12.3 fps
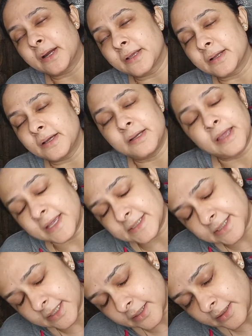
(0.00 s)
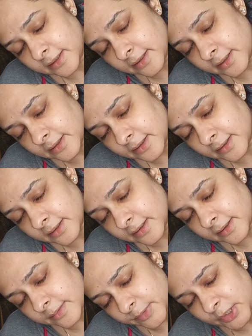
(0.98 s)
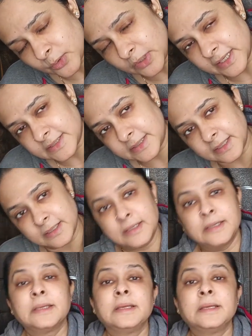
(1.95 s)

पकड़कर ऐसे बिल्कुल ऐसे ही